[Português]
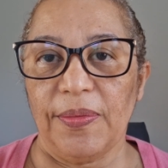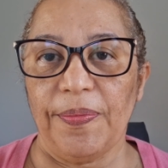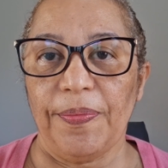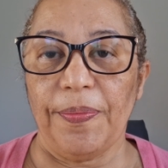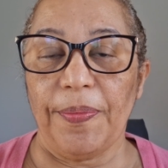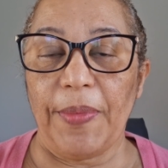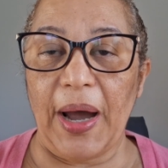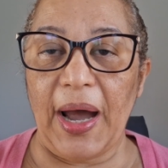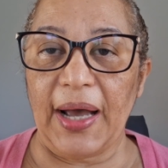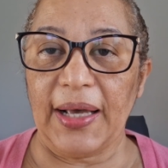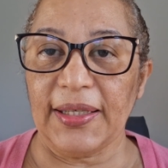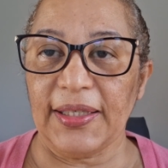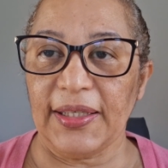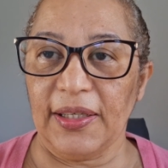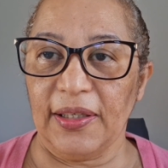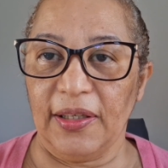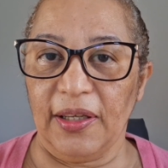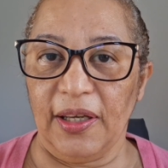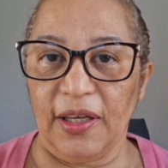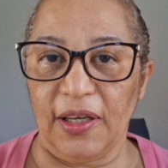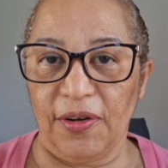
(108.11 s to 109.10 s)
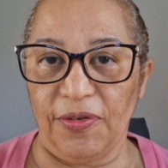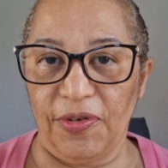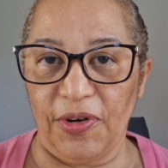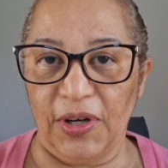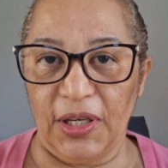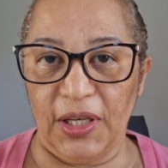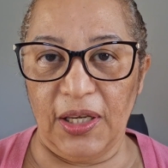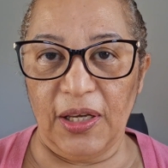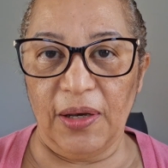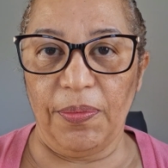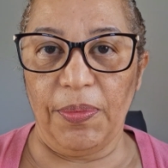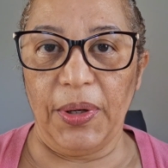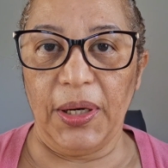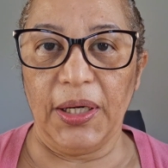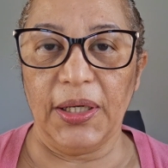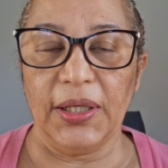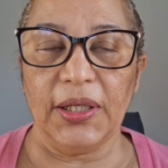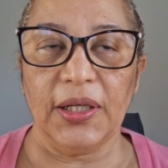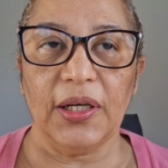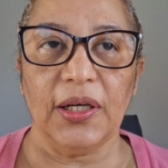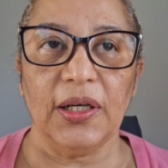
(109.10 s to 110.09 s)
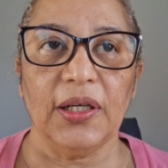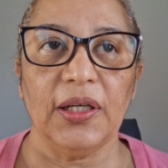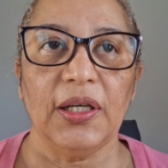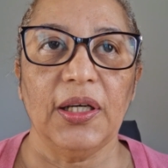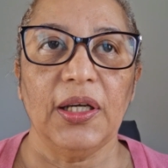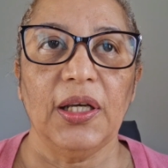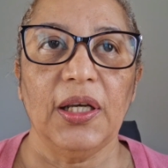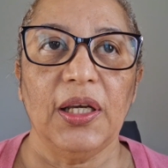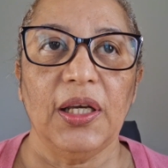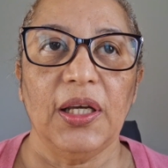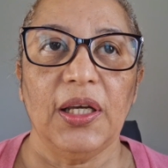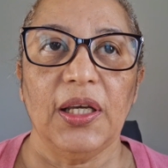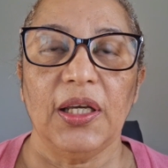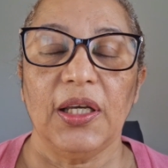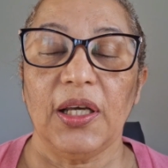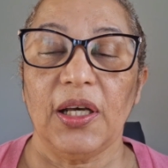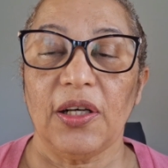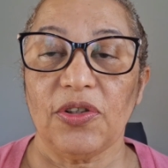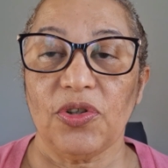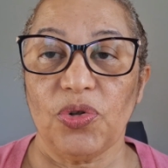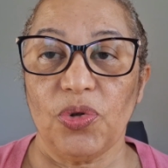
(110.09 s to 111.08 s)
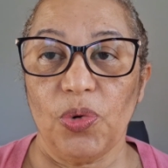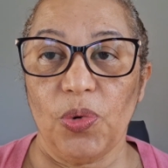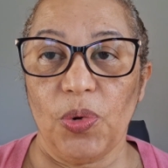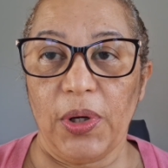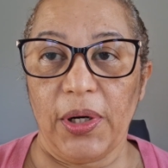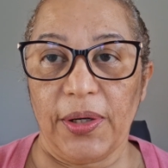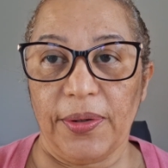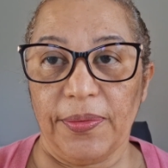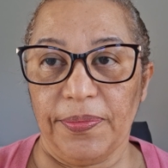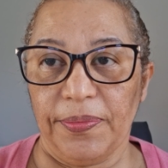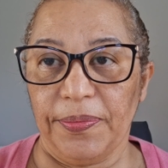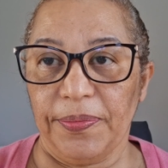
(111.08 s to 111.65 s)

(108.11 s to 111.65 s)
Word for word: massa, né, que é farinha branca, e açúcar.